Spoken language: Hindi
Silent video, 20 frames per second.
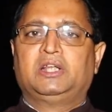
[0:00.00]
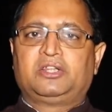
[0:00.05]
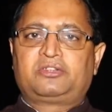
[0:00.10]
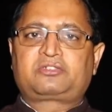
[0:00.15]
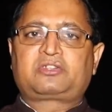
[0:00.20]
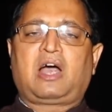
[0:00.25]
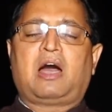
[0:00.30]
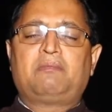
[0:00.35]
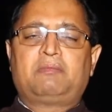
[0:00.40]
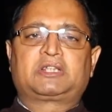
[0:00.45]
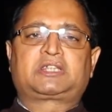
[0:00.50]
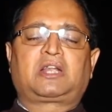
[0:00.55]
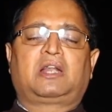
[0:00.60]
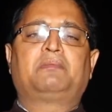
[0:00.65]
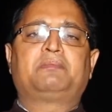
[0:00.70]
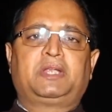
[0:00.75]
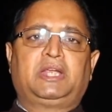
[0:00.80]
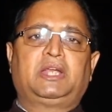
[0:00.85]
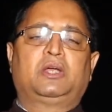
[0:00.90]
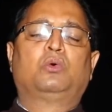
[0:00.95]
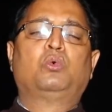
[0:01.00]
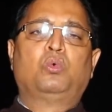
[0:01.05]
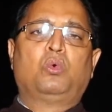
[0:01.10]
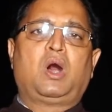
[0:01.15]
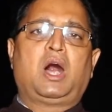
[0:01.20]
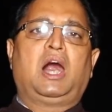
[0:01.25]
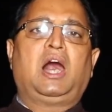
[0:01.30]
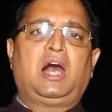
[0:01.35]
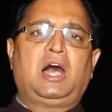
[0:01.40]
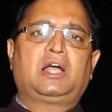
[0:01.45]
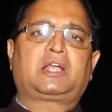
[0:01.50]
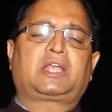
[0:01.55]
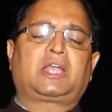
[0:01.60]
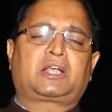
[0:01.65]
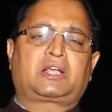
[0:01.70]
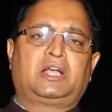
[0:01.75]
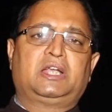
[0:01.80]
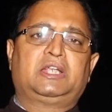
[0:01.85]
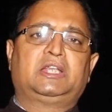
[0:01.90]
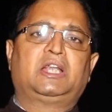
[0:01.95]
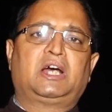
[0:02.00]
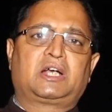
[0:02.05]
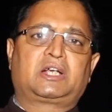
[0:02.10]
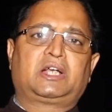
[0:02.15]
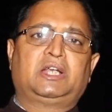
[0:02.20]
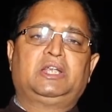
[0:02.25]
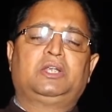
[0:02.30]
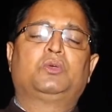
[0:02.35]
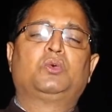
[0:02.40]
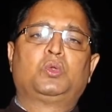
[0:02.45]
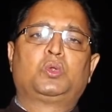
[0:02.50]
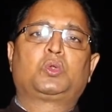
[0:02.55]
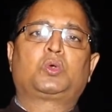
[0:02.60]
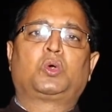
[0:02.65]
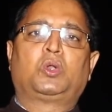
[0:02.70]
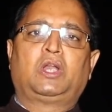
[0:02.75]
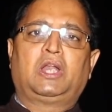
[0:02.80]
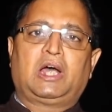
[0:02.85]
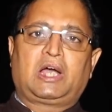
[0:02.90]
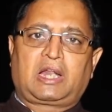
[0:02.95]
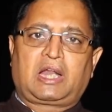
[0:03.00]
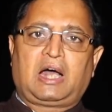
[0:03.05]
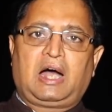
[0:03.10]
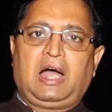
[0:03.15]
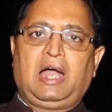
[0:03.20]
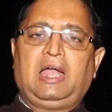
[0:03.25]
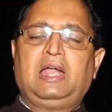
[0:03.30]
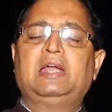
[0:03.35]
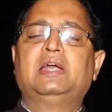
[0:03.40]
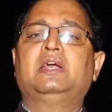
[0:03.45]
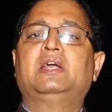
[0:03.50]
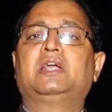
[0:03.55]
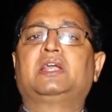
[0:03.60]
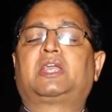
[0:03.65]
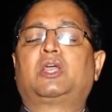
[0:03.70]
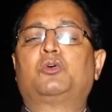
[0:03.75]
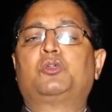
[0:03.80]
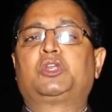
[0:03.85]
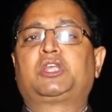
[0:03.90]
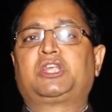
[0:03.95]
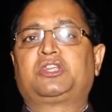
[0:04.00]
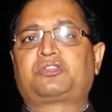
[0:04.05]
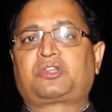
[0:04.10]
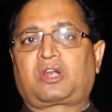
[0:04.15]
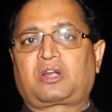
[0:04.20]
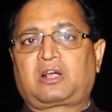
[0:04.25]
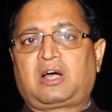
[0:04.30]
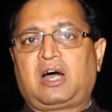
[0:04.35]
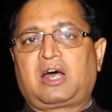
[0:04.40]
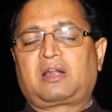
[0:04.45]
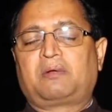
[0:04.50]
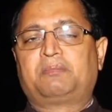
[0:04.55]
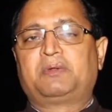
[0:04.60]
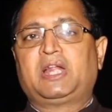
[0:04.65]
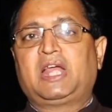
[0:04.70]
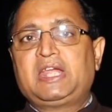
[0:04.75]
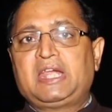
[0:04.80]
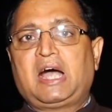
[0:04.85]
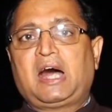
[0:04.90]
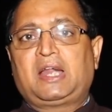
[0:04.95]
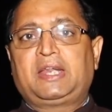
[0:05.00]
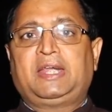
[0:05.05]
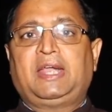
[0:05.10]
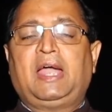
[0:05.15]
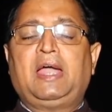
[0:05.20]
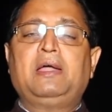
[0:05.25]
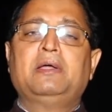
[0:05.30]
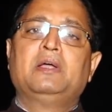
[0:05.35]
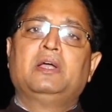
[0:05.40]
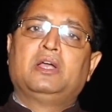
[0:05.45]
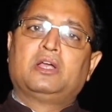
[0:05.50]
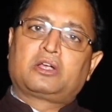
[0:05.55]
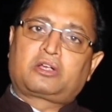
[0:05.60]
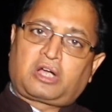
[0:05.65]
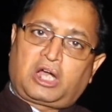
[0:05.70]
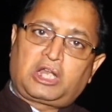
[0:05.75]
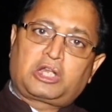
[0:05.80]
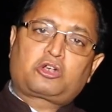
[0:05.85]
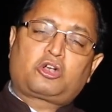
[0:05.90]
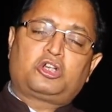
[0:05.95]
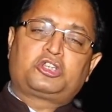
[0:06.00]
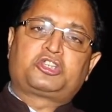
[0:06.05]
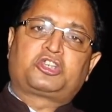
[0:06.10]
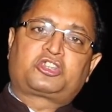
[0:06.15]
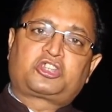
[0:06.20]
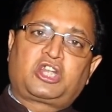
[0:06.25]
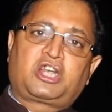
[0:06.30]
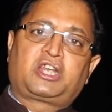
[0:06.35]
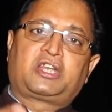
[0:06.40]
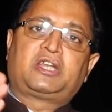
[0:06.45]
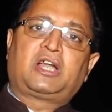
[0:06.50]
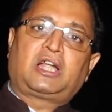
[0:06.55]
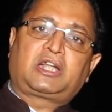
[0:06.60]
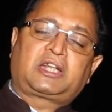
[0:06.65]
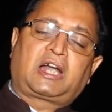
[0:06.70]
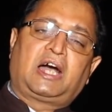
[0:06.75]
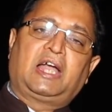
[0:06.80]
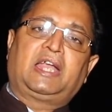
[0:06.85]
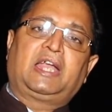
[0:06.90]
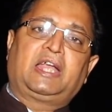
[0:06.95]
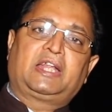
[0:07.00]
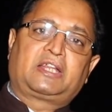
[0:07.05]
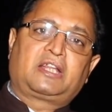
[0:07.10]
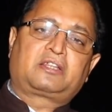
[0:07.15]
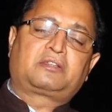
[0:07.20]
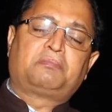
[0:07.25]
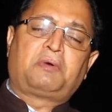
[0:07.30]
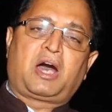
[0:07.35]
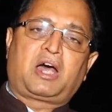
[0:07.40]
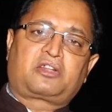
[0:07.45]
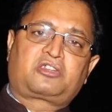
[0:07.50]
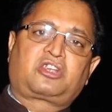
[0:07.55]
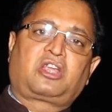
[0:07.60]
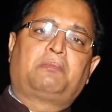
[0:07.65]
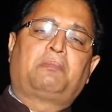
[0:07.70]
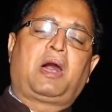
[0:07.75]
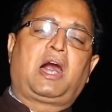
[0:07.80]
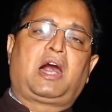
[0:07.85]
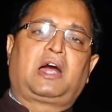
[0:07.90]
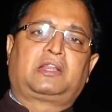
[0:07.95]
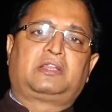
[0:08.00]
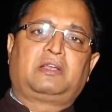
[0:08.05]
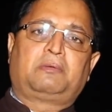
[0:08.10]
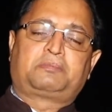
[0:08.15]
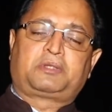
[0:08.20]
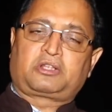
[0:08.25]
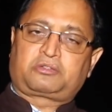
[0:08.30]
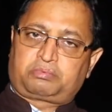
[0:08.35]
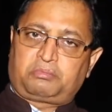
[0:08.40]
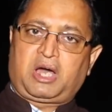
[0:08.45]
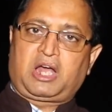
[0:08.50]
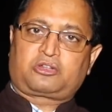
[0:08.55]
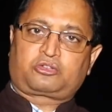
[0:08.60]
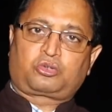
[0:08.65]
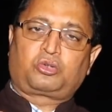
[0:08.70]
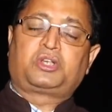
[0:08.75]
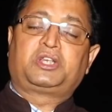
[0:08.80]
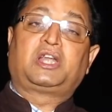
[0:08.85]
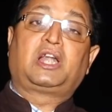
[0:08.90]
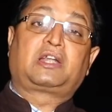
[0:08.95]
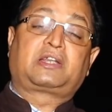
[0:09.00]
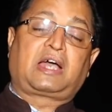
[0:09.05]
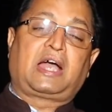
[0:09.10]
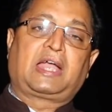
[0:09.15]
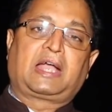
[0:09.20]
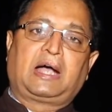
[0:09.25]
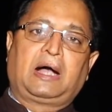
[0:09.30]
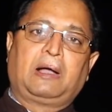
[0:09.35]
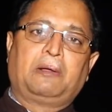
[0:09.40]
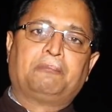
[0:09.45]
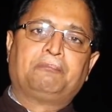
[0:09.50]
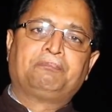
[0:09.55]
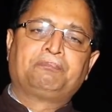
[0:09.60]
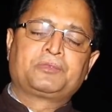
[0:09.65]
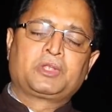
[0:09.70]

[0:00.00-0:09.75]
इसका मतलब ये हुआ कि कहीं ना कहीं उनको लग रहा है कि उनकी सरकार अब नहीं आ रही है कल को जिस दिन रिजल्ट आएंगे 10 मार्च के बाद जब 10 मार्च को रिजल्ट आएगा